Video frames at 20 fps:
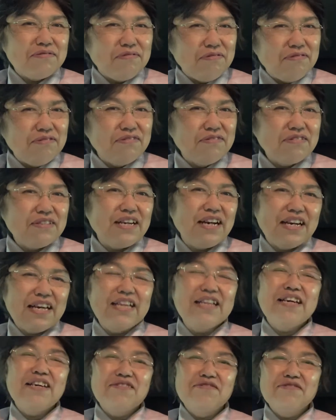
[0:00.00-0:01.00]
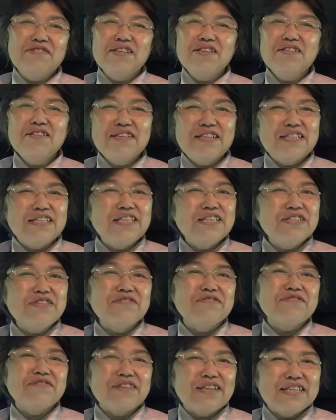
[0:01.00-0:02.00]
こう書けない時っていうのは2
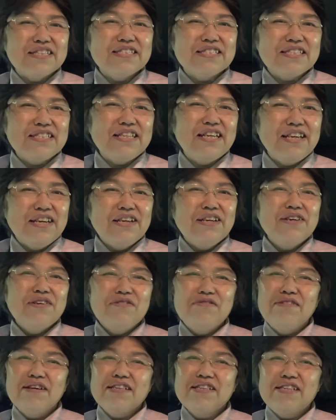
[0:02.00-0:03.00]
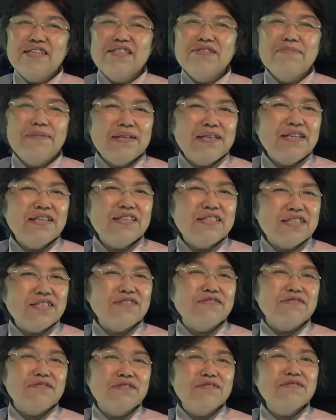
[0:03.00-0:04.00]
行とかで終わってしまったんです
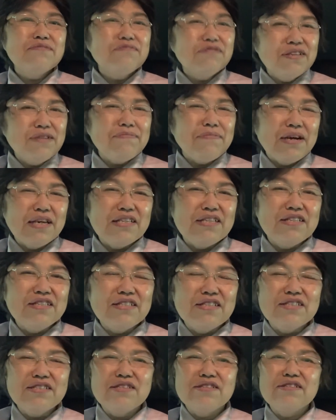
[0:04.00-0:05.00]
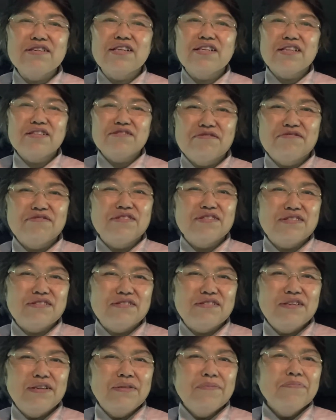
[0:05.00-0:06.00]
けどそれもね毎日続けたうで
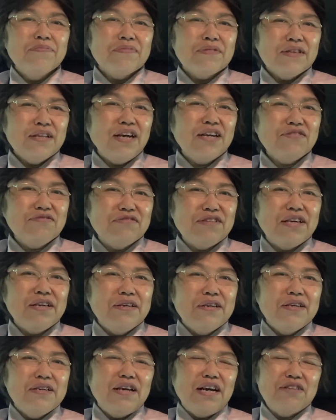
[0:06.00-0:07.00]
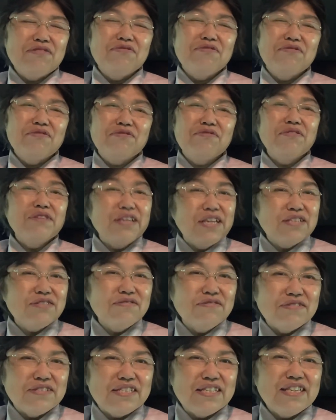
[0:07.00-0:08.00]
すあとねあのトイレ
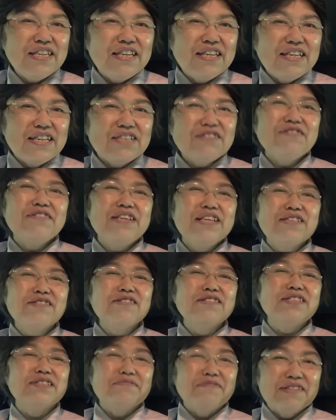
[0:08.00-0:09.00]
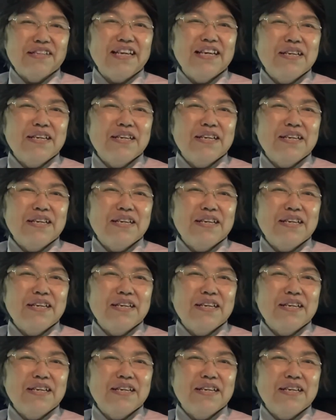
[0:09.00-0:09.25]
掃除トイレ掃除もね、